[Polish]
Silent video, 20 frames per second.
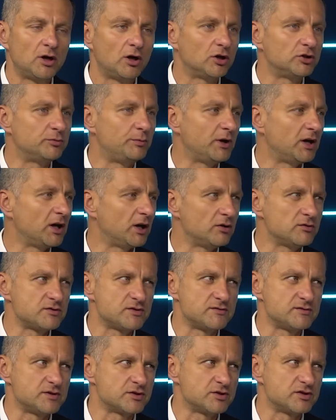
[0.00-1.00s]

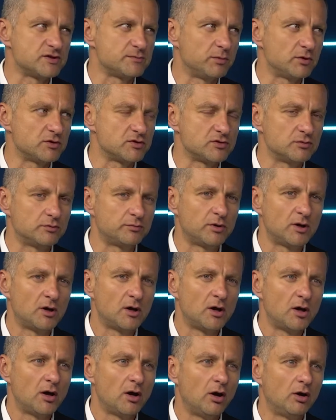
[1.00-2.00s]
odbiegający w znaczny sposób
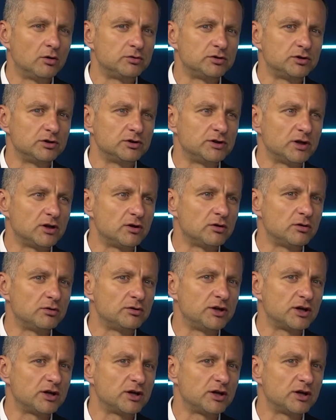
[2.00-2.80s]
od tego,